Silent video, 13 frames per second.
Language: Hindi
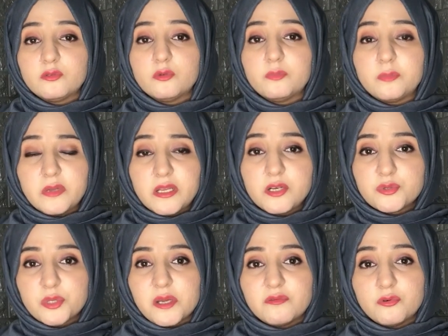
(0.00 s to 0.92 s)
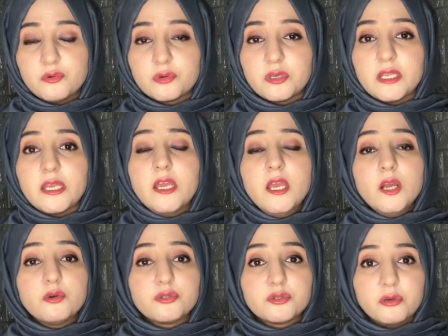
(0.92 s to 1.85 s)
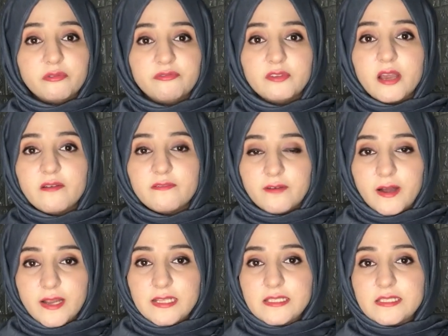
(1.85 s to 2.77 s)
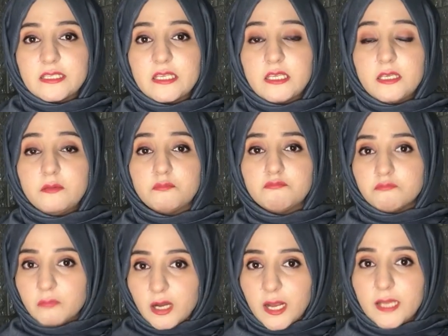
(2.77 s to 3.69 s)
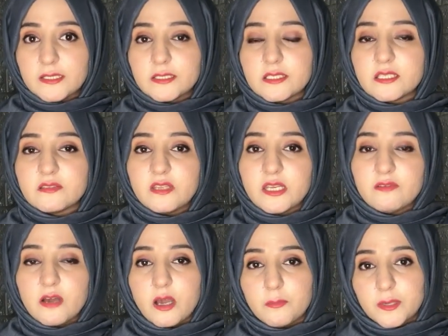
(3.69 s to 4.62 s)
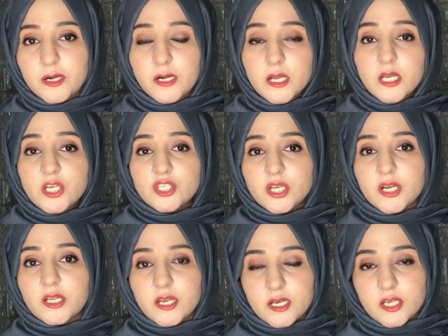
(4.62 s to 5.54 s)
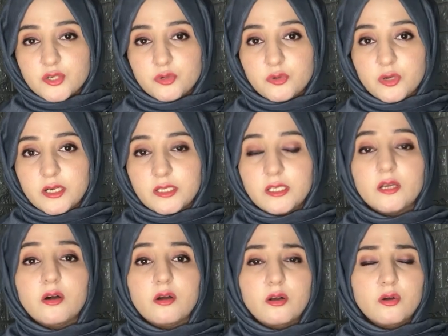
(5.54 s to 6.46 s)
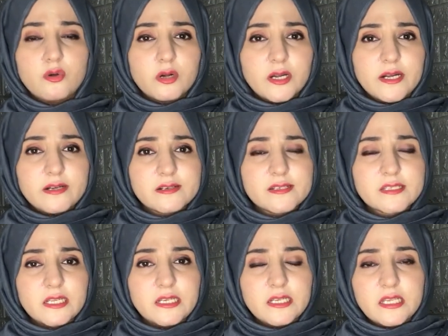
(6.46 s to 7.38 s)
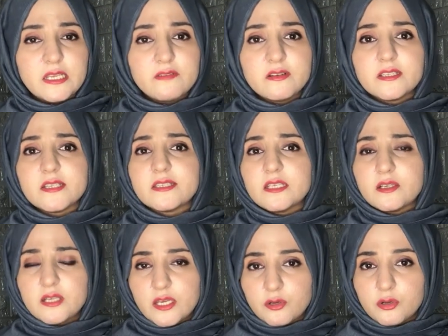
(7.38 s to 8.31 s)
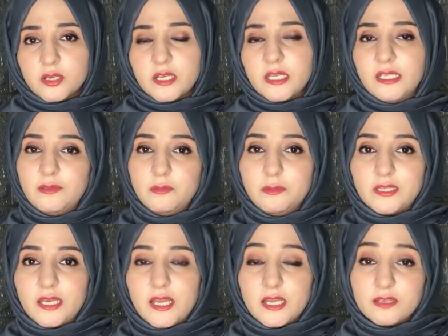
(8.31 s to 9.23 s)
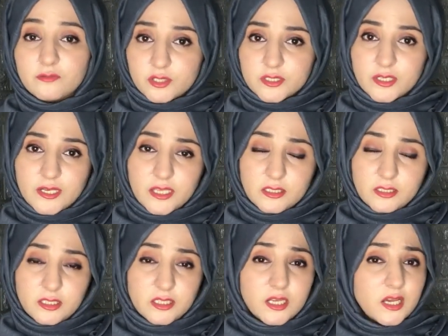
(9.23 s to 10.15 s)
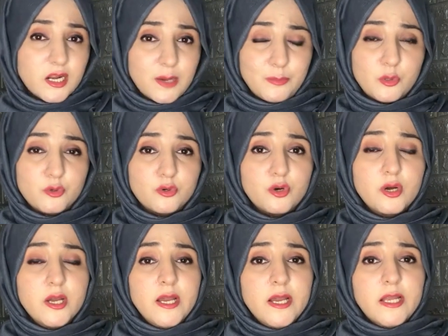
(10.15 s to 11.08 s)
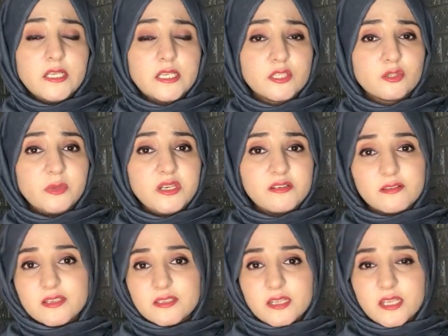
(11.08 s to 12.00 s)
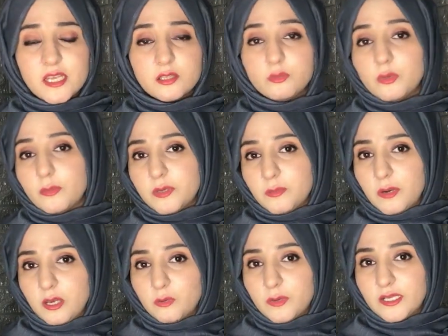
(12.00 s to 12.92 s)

तो फिर जो है वो उन्होंने कुछ खुफिया फाइल्स की बाकायदा तस्वीरें वहाँ पर शेयर करना शुरू कर दी और लोगों का इंटरेस्ट ना लेने की वजह से एक रुकन ने ये भी बताया कि वो अक्सर कहते थे कि अगर आप लोगों को इन चीज़ों में इंटरेस्ट नहीं है तो मैं अपनी मालूम